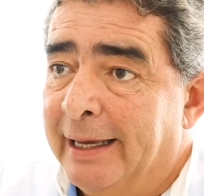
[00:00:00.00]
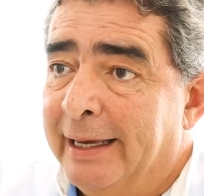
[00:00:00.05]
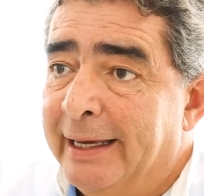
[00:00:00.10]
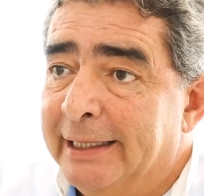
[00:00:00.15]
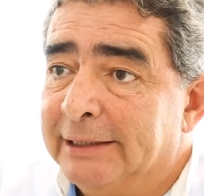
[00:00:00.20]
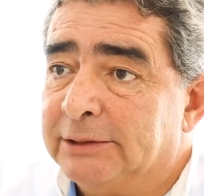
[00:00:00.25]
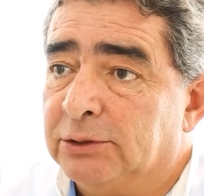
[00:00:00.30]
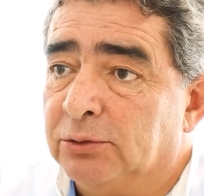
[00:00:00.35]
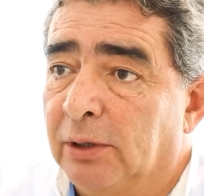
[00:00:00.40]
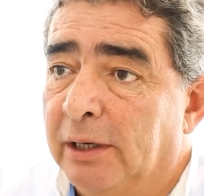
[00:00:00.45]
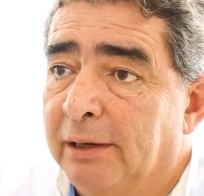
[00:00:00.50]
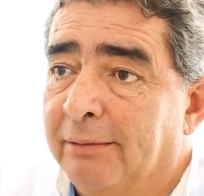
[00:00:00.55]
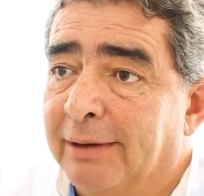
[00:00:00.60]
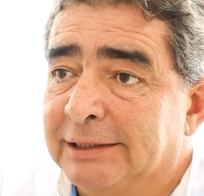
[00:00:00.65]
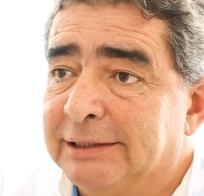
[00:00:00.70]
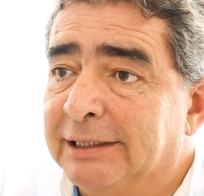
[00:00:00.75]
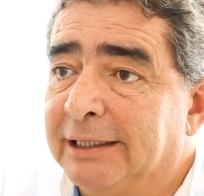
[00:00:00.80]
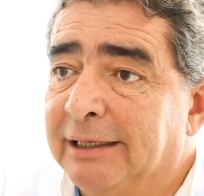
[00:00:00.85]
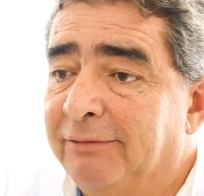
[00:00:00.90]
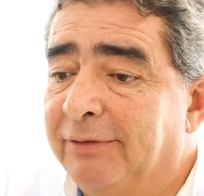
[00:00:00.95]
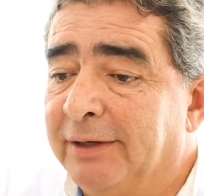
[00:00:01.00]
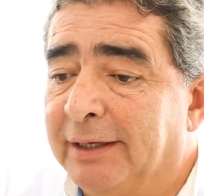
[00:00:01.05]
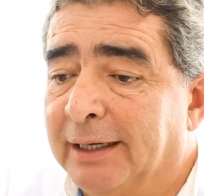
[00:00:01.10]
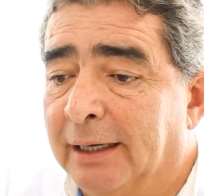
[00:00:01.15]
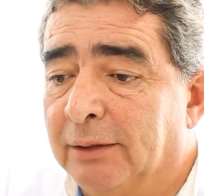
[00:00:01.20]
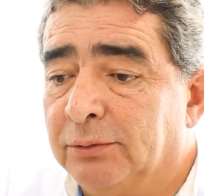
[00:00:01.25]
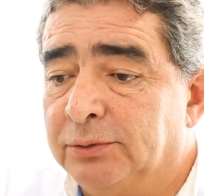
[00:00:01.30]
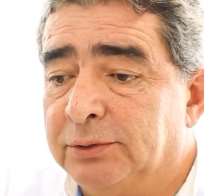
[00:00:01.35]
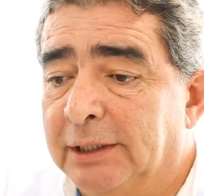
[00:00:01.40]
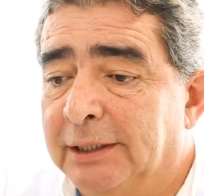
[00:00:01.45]
Esto le va a
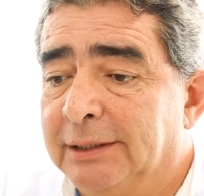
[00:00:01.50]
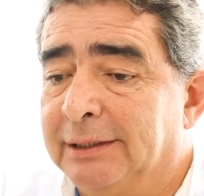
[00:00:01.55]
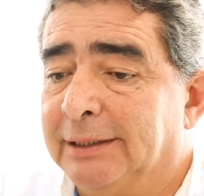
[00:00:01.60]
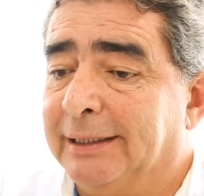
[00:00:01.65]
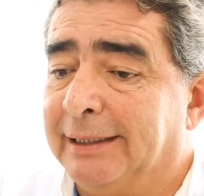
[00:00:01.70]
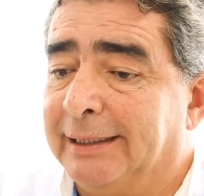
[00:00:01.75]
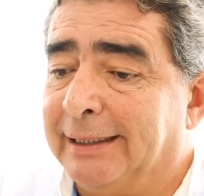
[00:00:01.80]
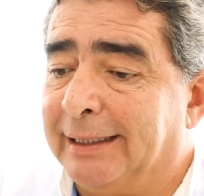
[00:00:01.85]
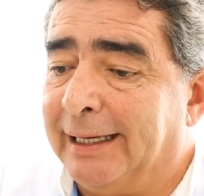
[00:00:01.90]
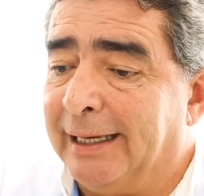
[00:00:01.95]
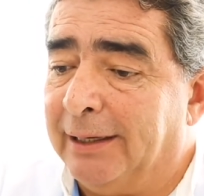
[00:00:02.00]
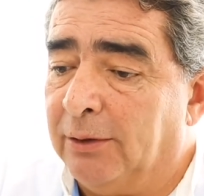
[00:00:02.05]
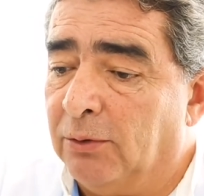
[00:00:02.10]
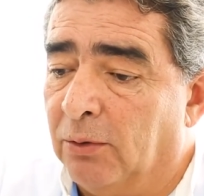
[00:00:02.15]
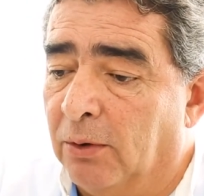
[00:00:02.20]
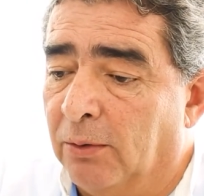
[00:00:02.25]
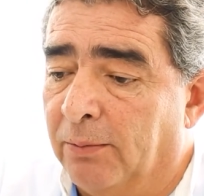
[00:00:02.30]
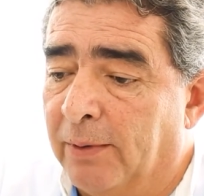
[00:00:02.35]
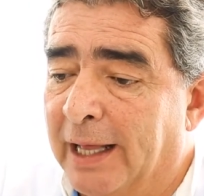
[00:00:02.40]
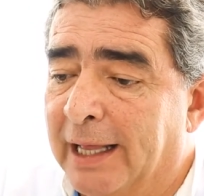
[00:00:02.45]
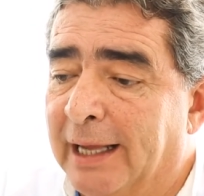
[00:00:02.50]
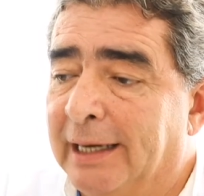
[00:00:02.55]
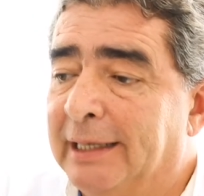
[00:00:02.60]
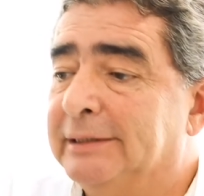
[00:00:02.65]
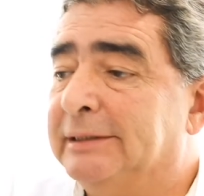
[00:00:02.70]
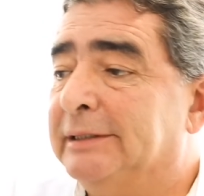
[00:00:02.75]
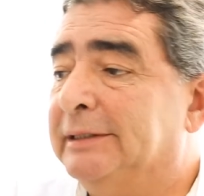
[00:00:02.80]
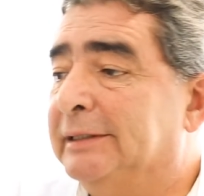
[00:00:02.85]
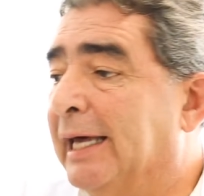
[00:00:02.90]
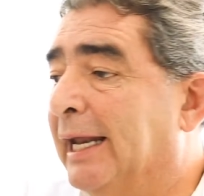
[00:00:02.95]
significar a usted que no va a
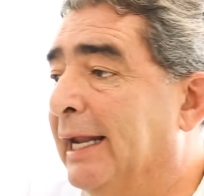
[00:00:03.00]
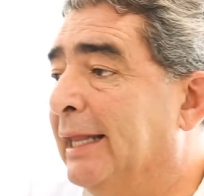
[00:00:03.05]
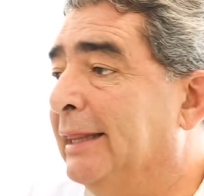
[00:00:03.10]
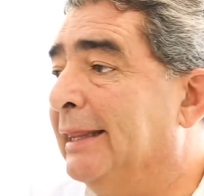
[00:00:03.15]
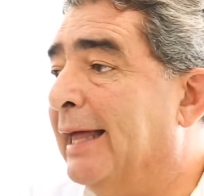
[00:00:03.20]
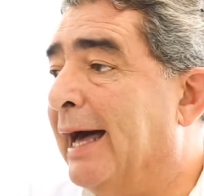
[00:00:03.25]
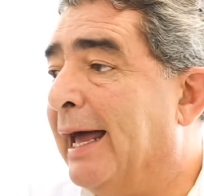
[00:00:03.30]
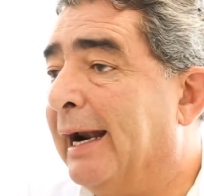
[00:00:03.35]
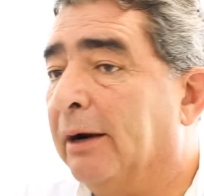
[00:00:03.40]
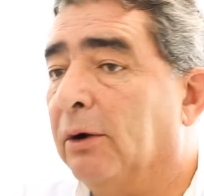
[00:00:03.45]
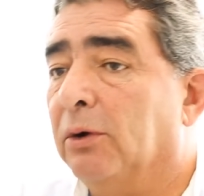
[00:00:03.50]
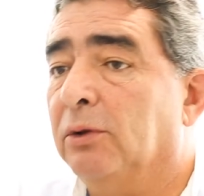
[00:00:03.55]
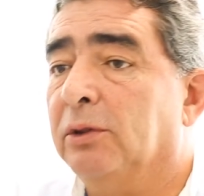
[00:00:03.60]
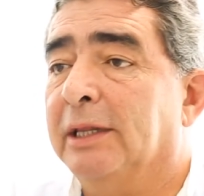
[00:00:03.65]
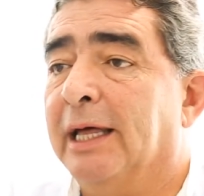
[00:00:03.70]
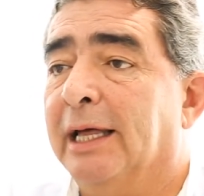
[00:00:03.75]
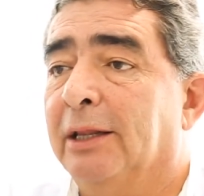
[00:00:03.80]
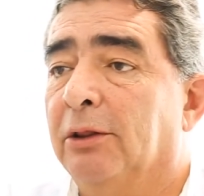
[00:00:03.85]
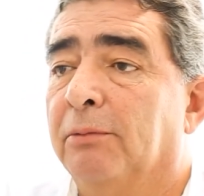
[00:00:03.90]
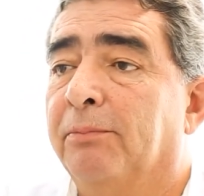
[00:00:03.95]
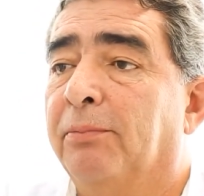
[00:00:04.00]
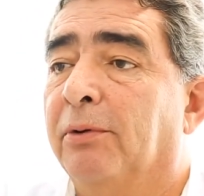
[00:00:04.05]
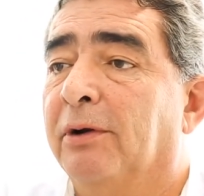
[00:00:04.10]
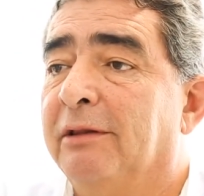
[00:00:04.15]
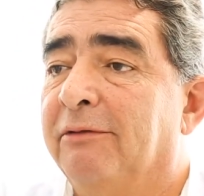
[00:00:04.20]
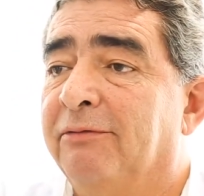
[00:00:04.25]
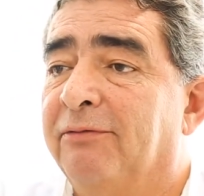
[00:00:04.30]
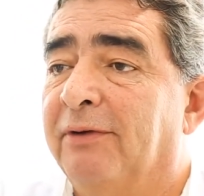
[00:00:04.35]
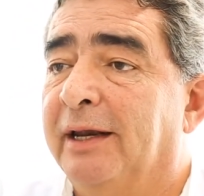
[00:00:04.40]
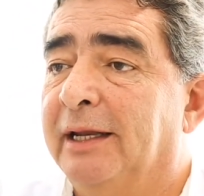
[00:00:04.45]
necesitar andar rondando por
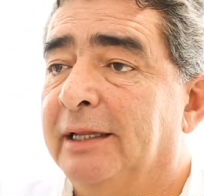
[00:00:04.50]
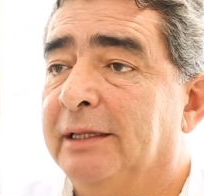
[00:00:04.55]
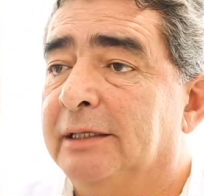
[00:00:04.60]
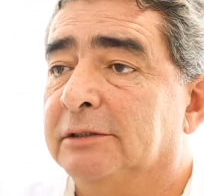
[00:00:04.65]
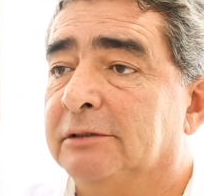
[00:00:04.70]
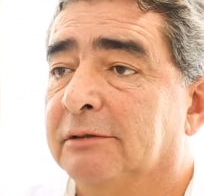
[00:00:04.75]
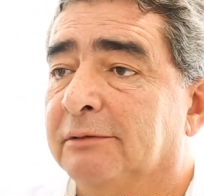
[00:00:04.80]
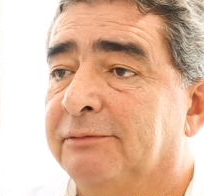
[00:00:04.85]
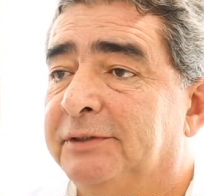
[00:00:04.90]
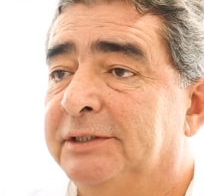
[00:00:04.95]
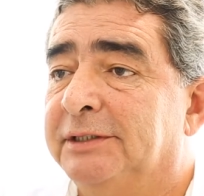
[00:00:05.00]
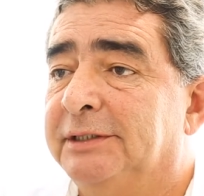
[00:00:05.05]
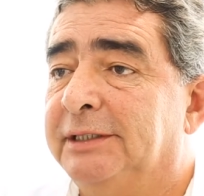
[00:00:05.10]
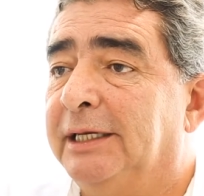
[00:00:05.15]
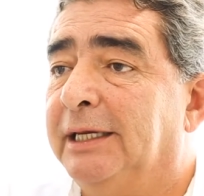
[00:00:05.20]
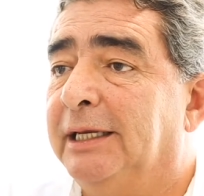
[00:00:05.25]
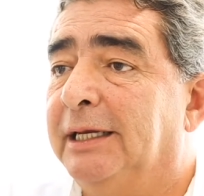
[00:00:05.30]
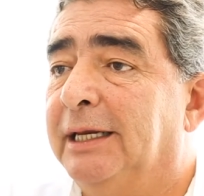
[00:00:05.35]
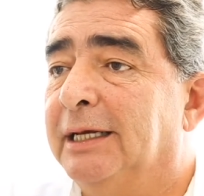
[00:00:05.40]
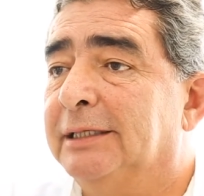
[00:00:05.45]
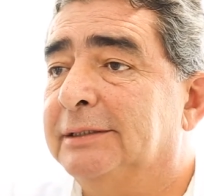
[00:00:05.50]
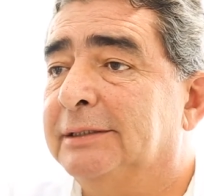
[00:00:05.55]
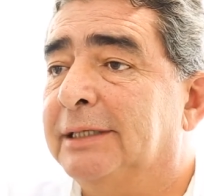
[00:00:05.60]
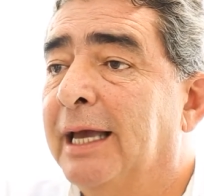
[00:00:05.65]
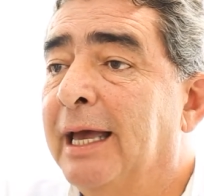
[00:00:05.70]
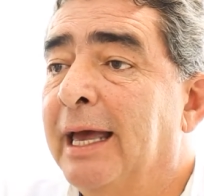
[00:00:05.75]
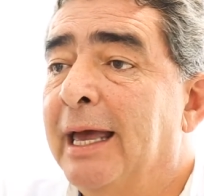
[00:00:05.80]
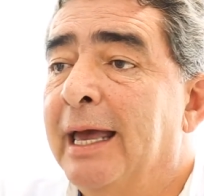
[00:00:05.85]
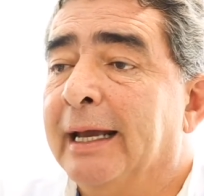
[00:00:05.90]
diferentes oficinas,